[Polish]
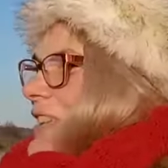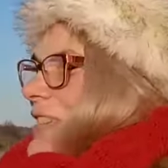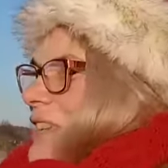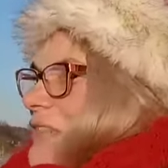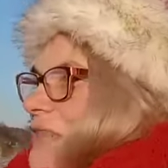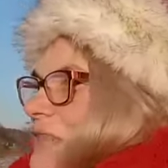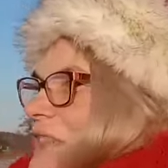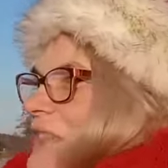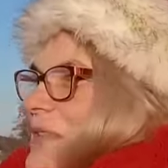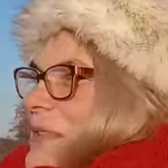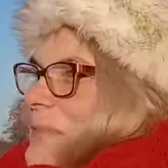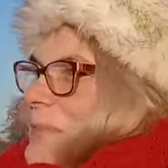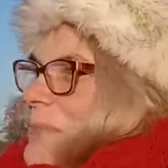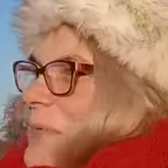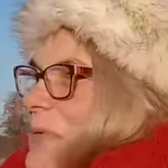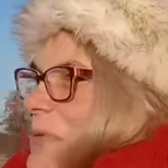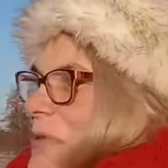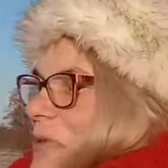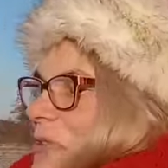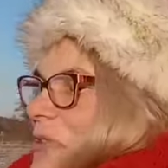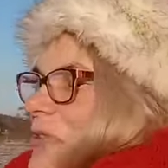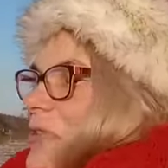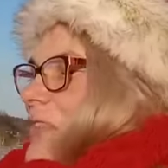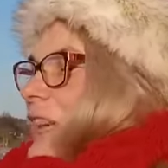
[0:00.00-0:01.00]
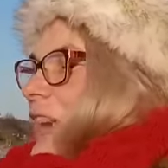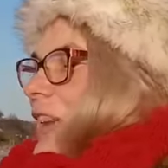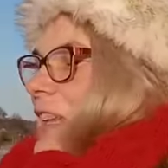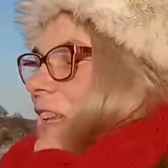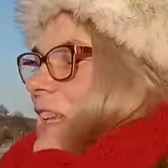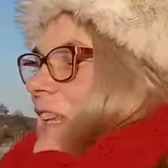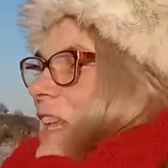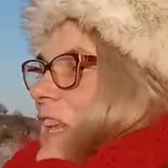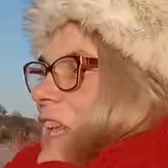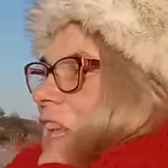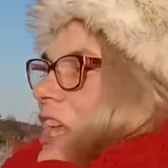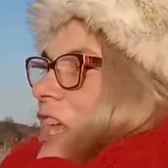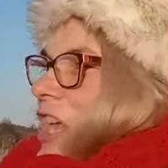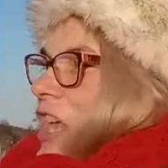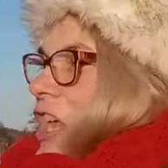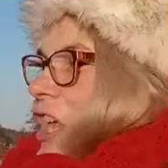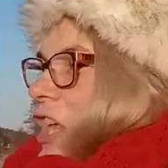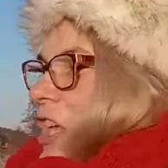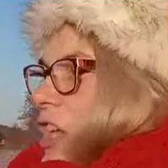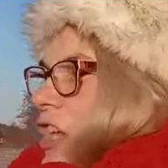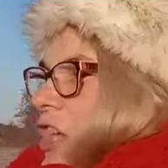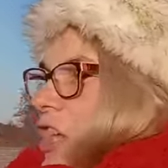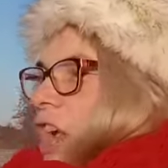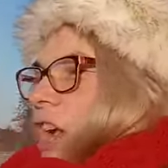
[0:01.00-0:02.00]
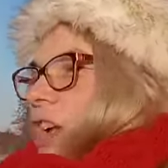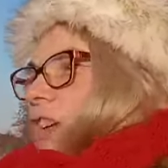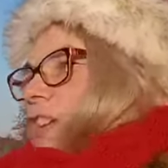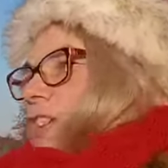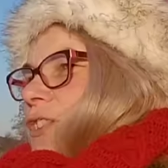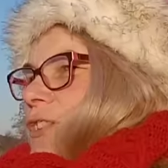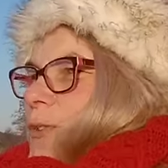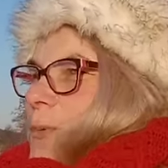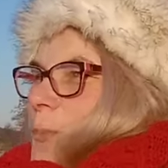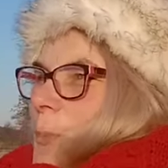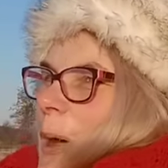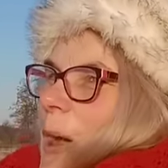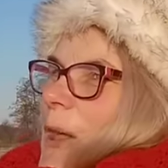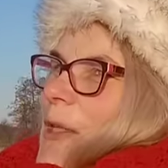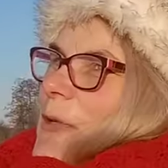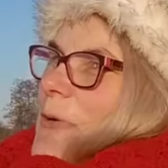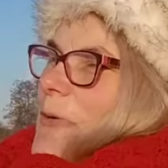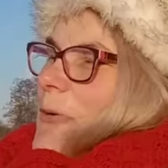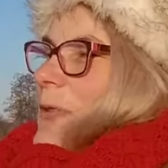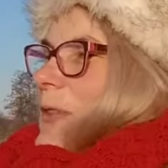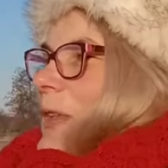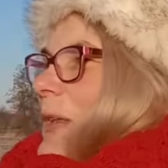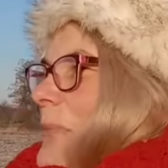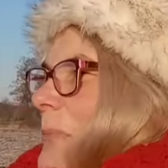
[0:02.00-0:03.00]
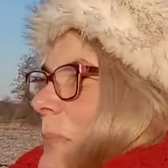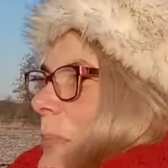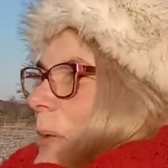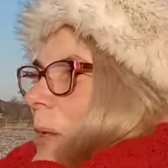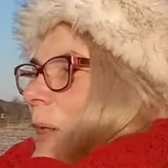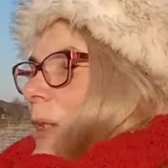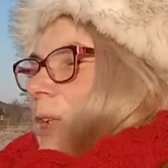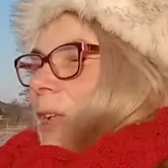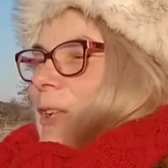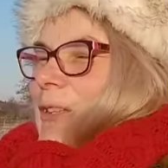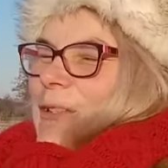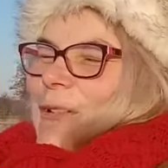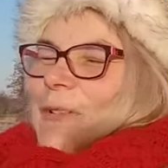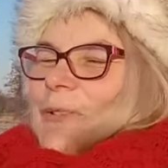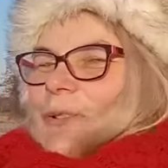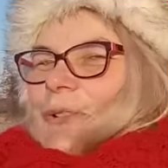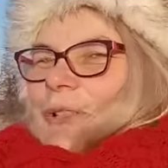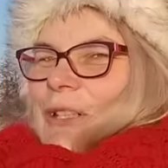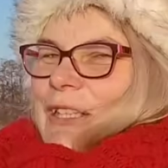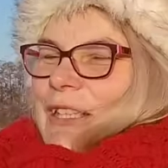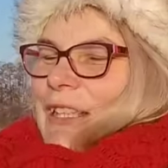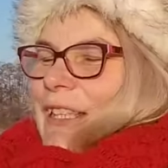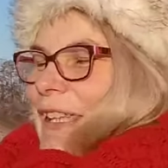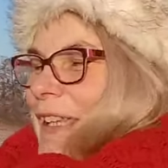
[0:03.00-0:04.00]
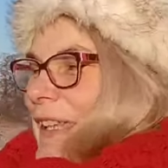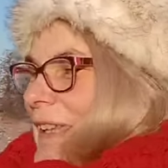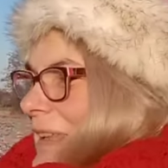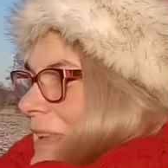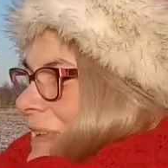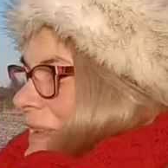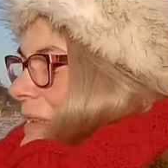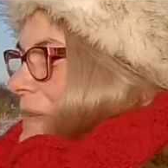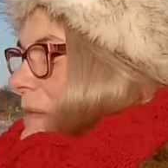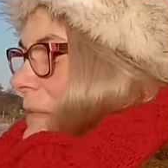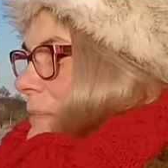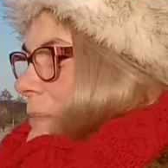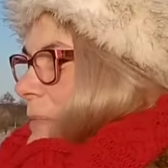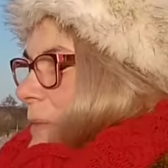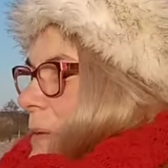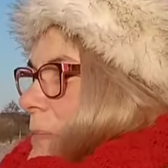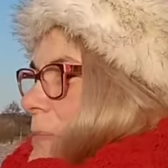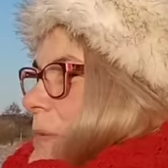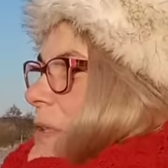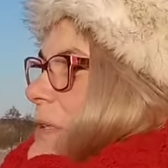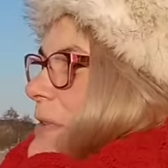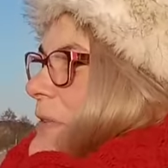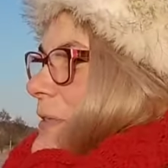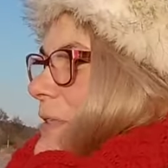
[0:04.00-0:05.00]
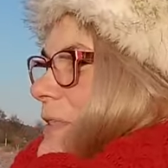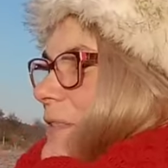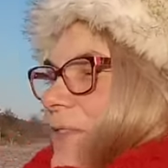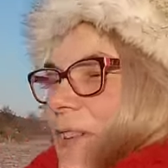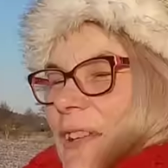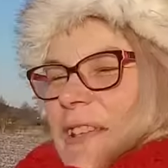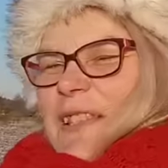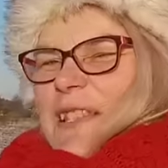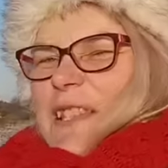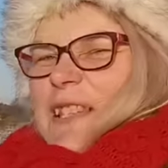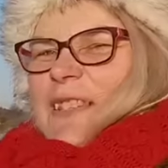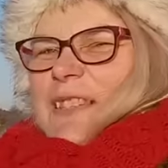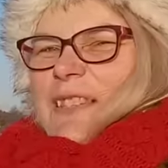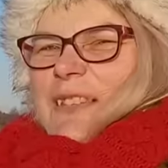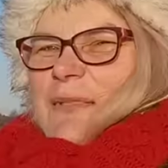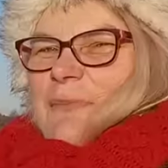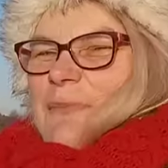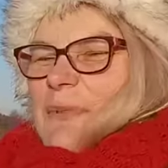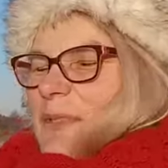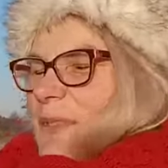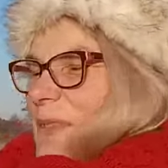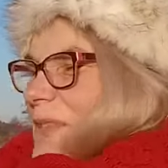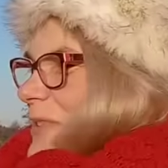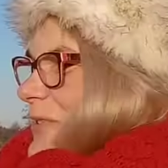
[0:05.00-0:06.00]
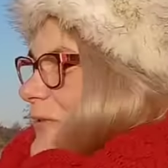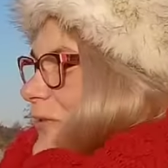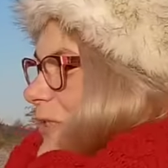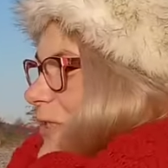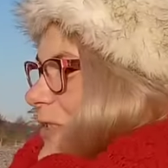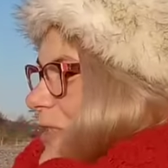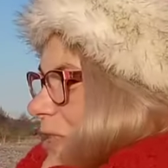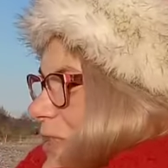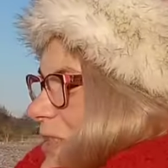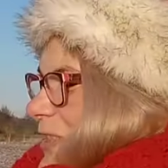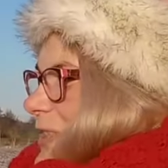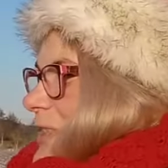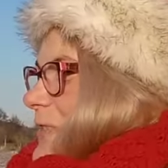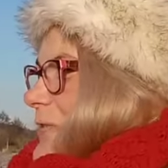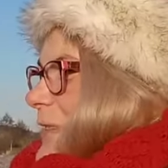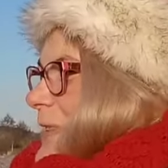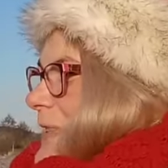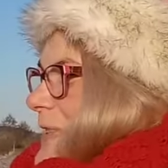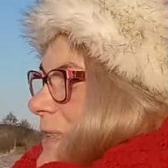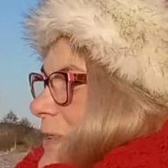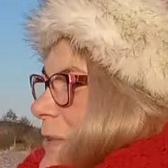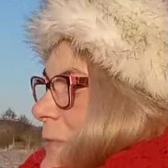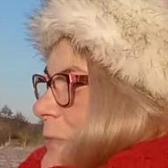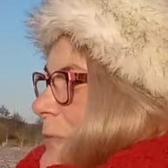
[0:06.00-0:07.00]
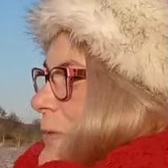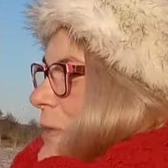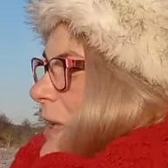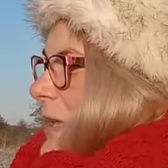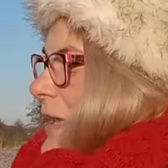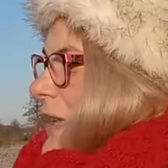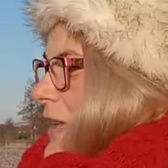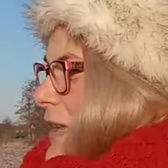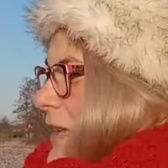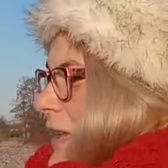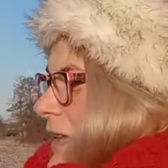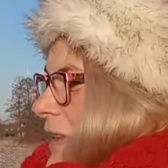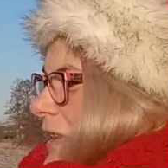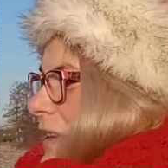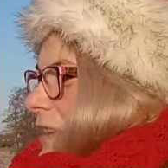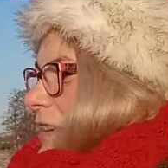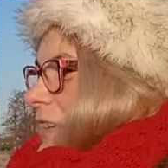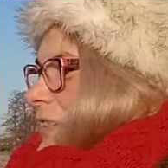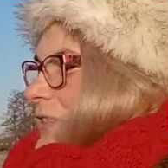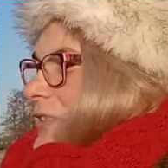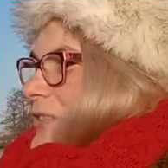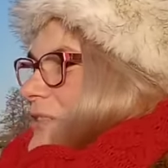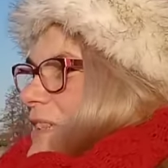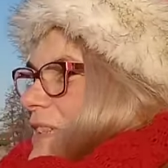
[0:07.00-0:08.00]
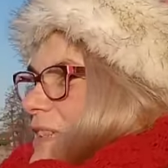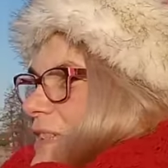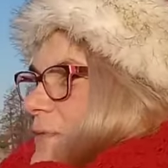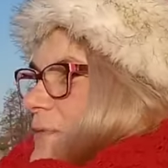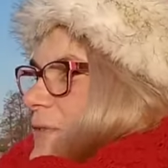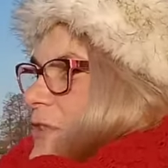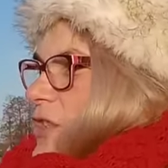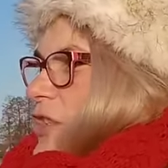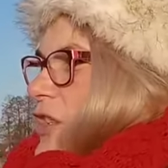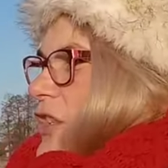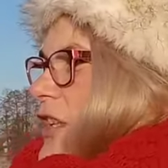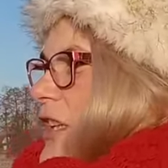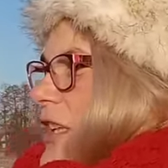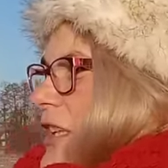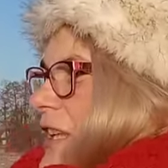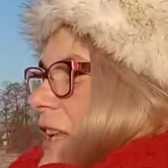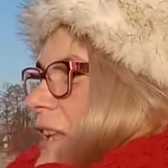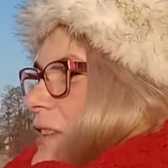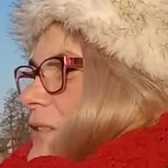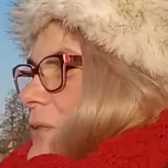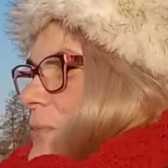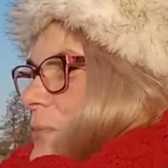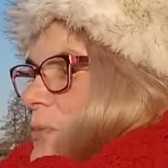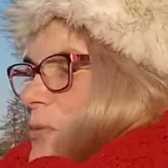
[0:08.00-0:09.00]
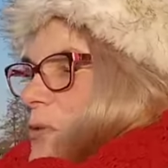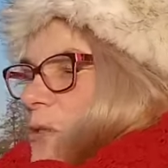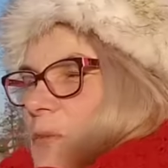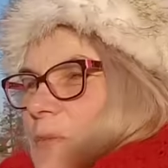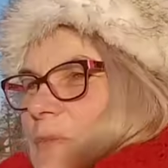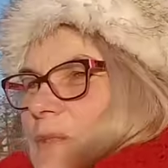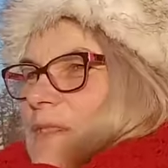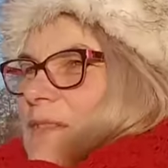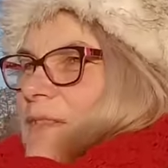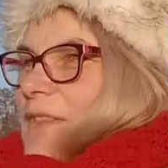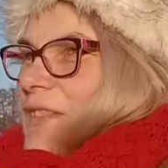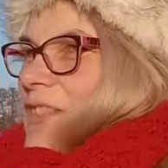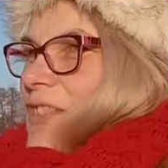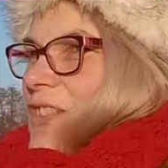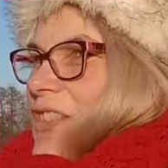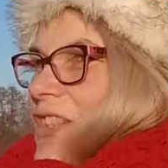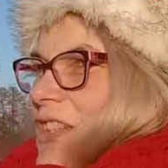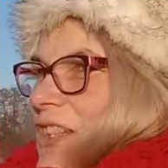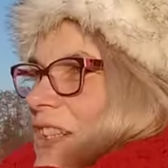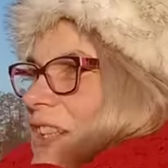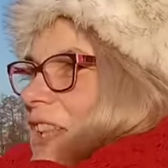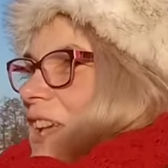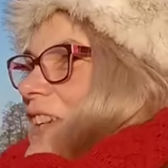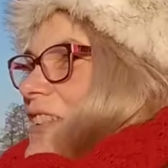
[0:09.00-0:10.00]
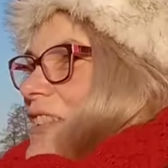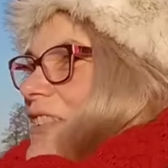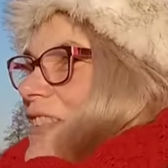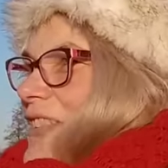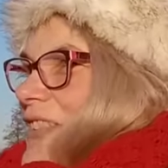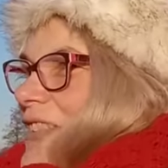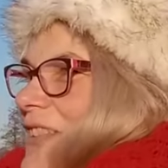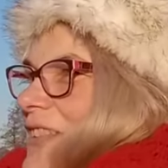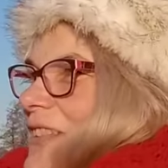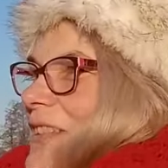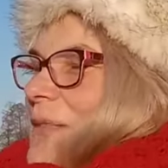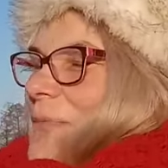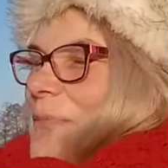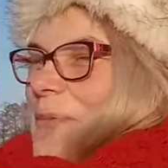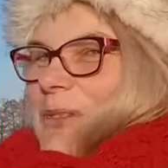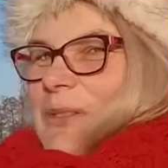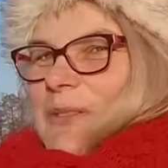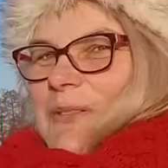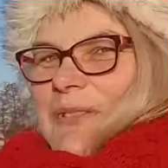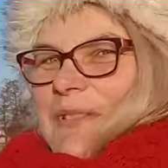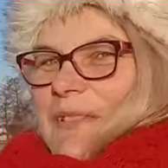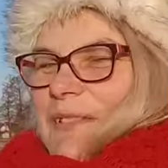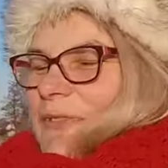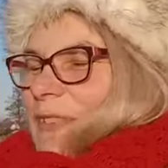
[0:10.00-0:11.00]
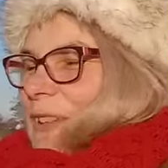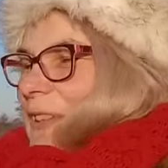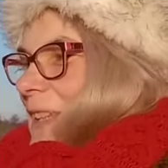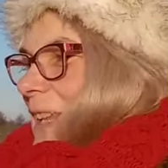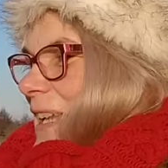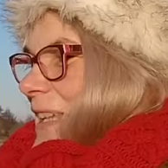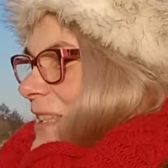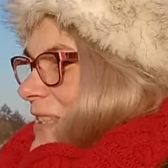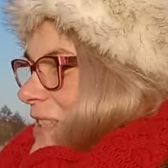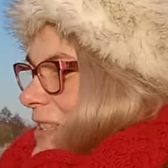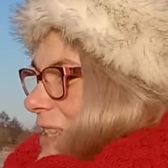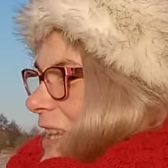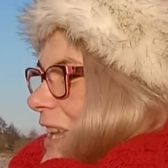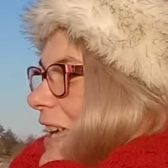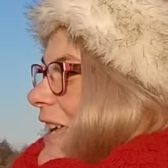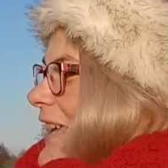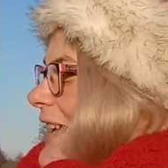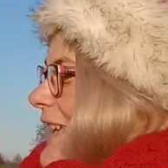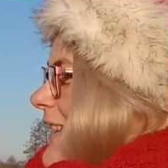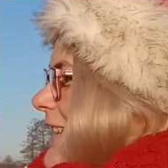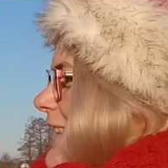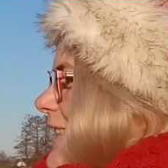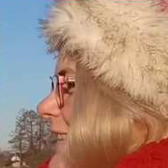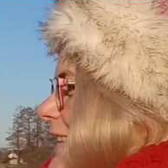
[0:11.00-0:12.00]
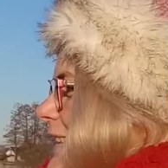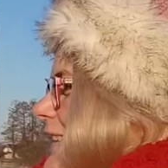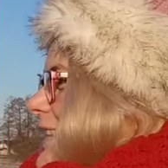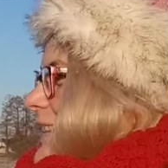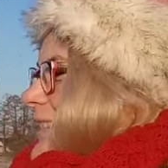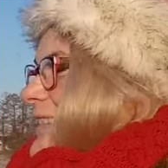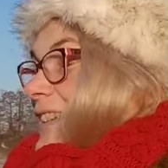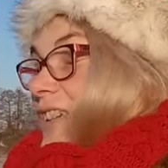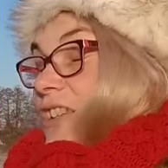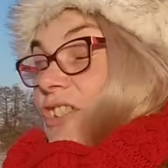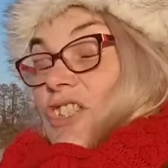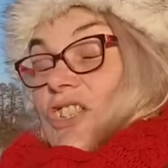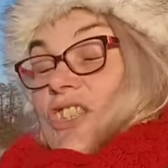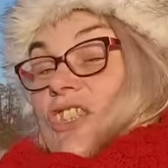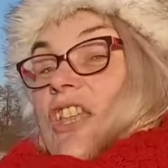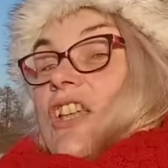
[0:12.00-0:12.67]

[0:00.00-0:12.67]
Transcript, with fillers: na Facebooku chwali, jakie to mają temperatury. Minus 20, minus 22 stopnie. U nas wczoraj rano było minus 14, dzisiaj minus 12. Także